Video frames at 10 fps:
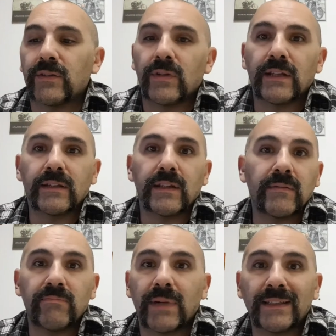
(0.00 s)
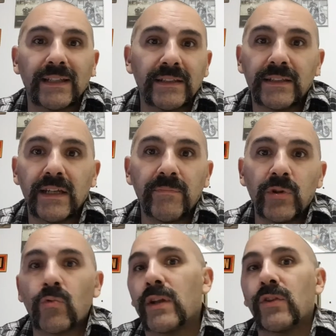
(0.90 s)
durante bastante tiempo y
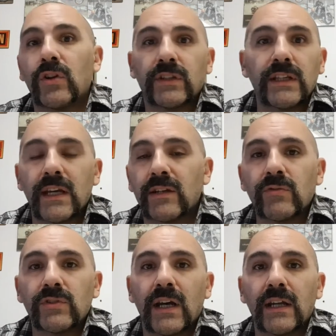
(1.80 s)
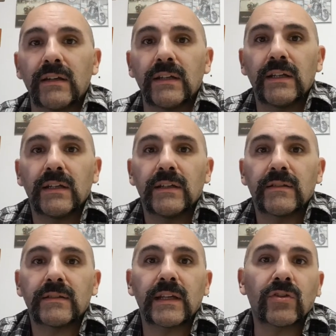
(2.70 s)
cuando los tenían que usar
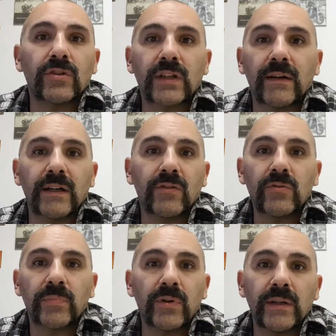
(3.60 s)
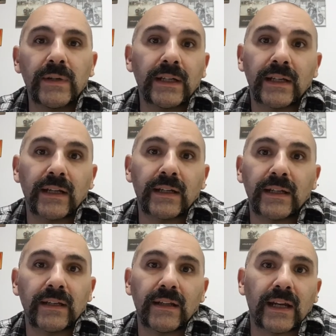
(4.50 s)
se encontraban con un problema que era
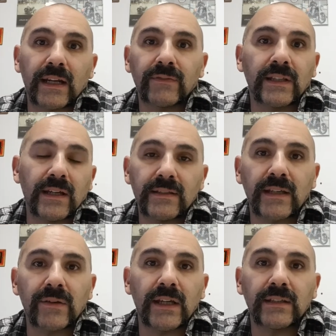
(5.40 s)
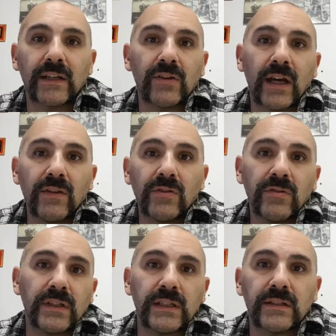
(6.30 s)
que la nafta se había
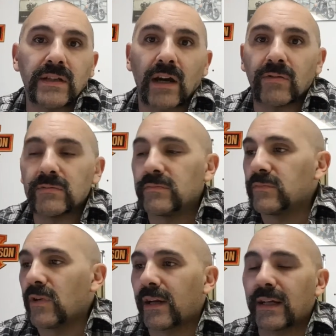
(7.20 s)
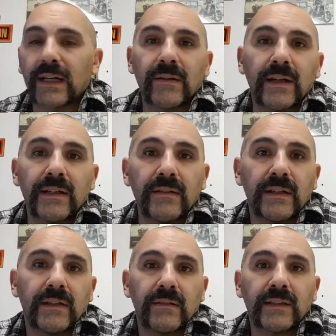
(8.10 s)
deteriorado y chao, no arrancaban
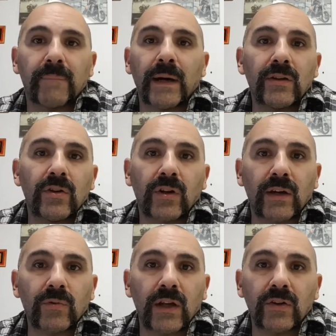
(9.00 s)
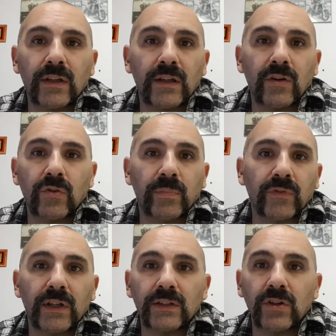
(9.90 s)
tapados los carburadores de los
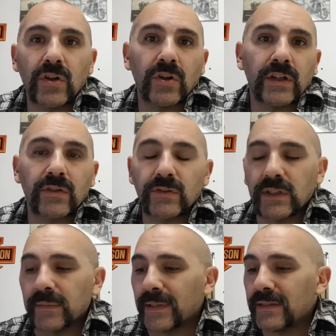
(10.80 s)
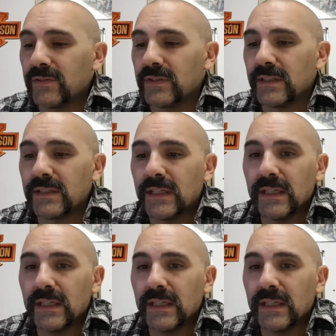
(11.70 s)
grupos electrógenos y demás. Entonces,